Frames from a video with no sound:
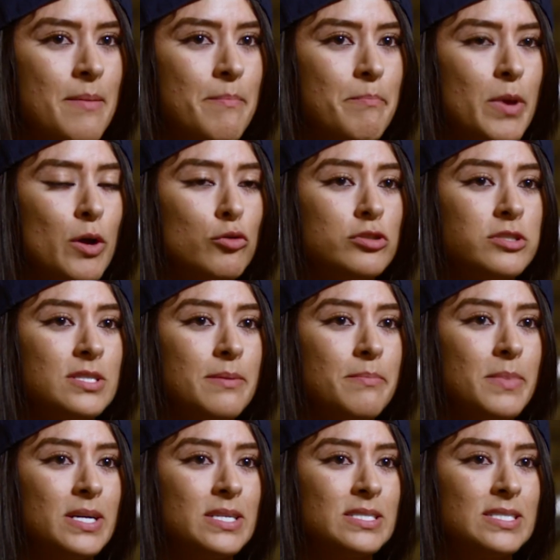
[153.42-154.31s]
Me gusta
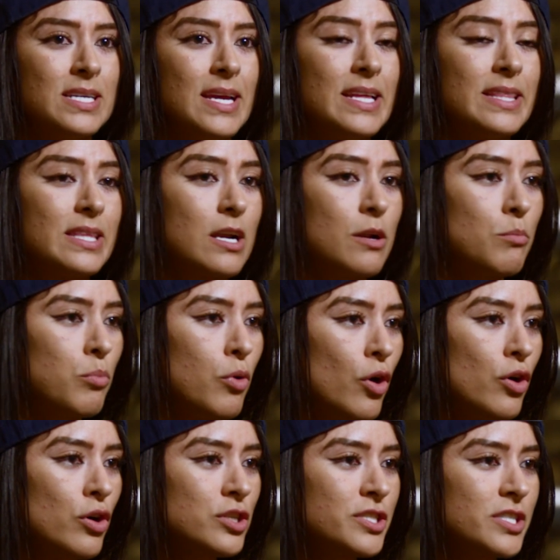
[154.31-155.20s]
más entre el
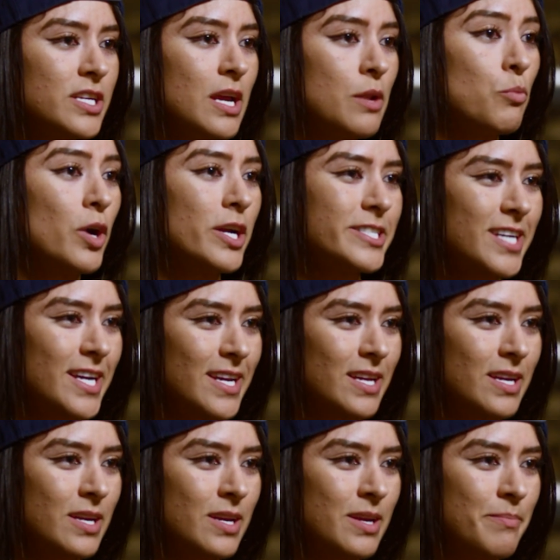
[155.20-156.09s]
box y el muay
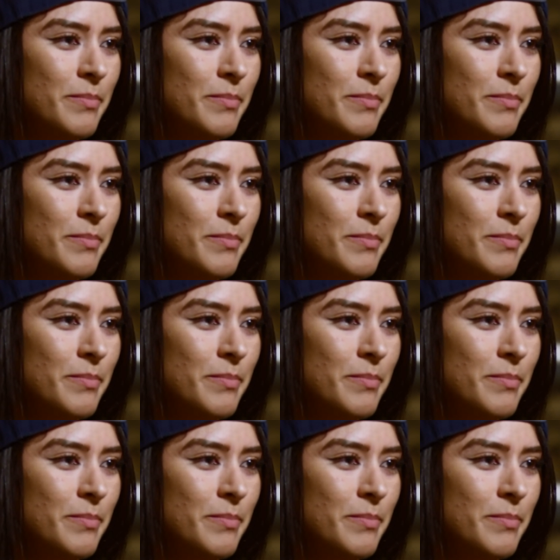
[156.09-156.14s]
thai.